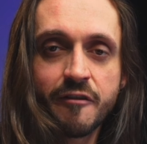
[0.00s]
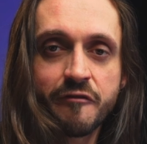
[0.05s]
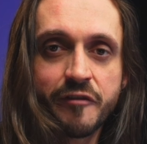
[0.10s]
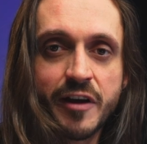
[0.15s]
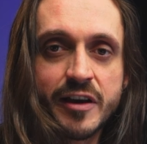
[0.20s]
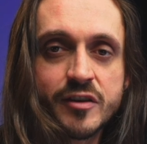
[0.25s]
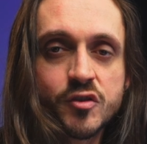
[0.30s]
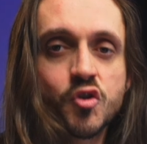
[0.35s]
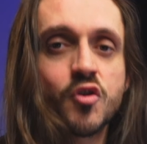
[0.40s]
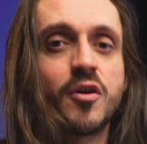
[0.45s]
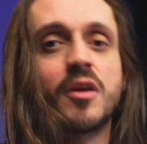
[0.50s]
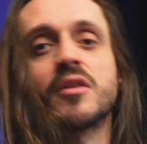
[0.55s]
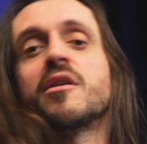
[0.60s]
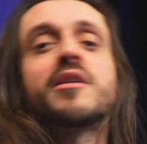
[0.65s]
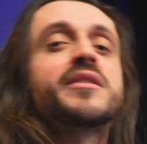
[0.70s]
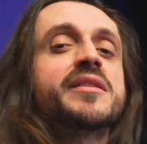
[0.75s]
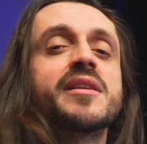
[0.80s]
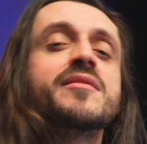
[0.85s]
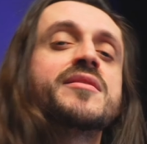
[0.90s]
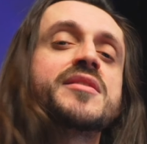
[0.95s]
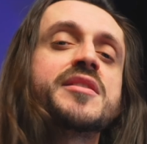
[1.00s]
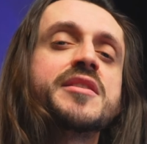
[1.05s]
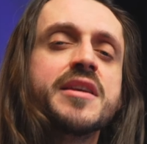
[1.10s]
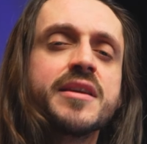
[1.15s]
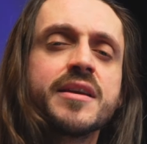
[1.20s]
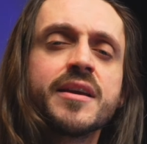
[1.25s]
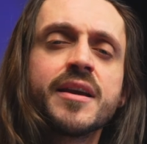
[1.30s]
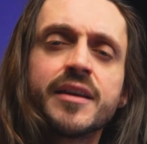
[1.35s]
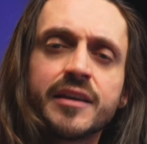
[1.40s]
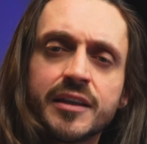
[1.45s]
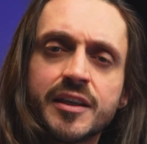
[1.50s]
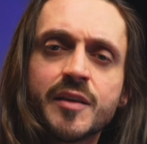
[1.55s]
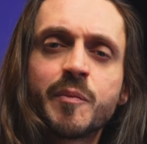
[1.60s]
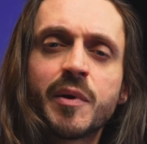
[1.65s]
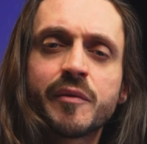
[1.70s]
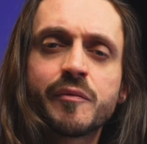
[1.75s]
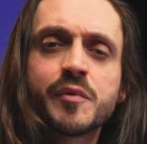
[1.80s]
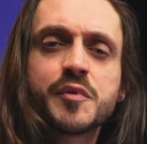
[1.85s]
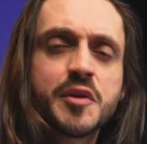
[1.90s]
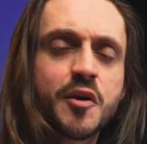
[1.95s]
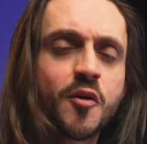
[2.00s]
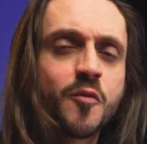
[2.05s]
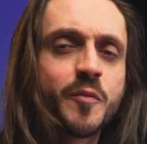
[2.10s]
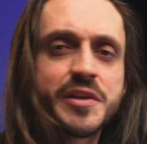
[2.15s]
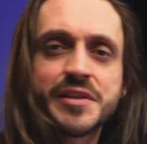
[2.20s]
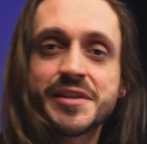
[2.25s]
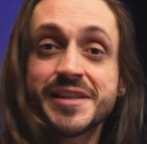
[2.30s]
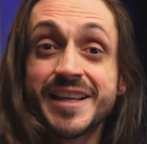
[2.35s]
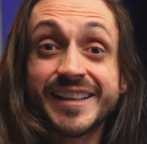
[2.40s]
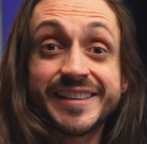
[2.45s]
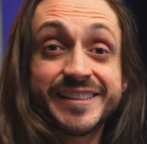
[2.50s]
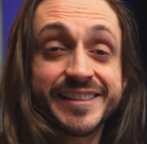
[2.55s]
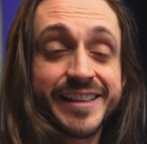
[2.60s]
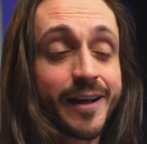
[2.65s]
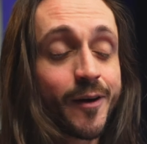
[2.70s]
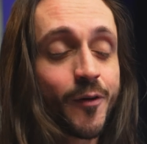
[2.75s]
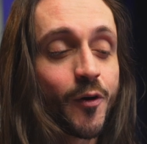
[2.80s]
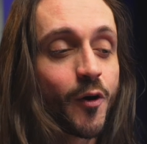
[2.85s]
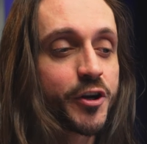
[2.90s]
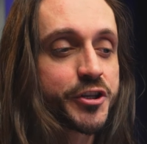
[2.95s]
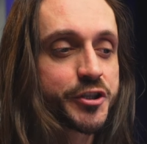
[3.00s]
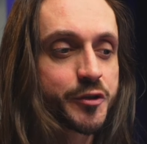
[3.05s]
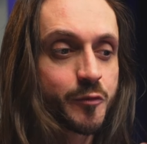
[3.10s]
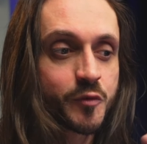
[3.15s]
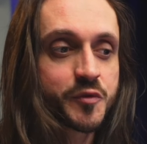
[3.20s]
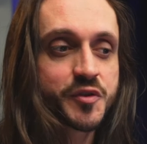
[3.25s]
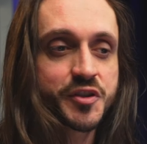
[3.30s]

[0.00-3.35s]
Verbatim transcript: faz só a nota si, que para você começar tá ótimo,